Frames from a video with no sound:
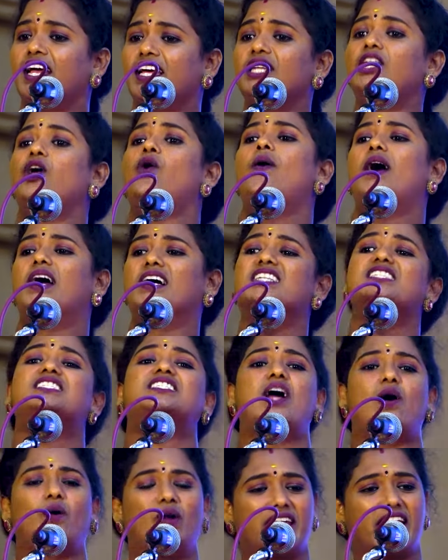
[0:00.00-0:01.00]
இன்னோவா
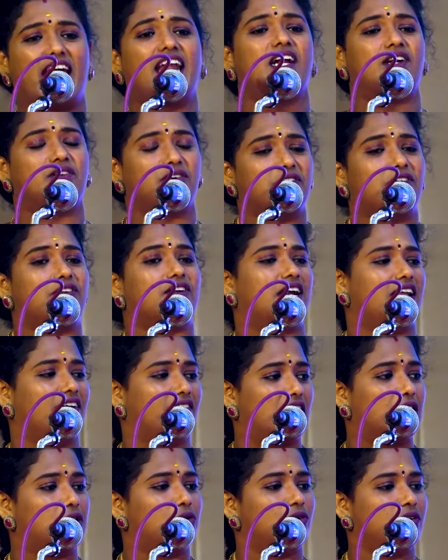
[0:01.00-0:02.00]
கிறிஸ்டாவில் ஏன் நடுவர்களே
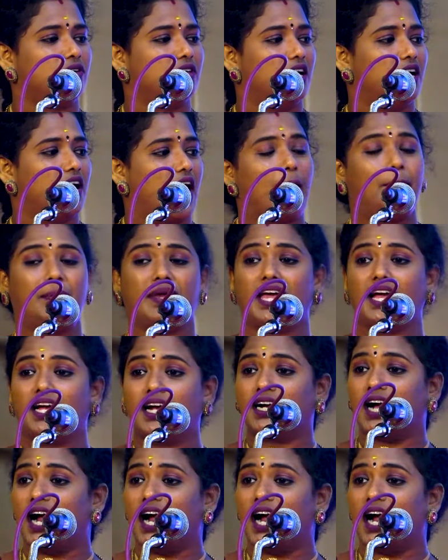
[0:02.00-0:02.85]
வரணும் அப்போ எங்கள்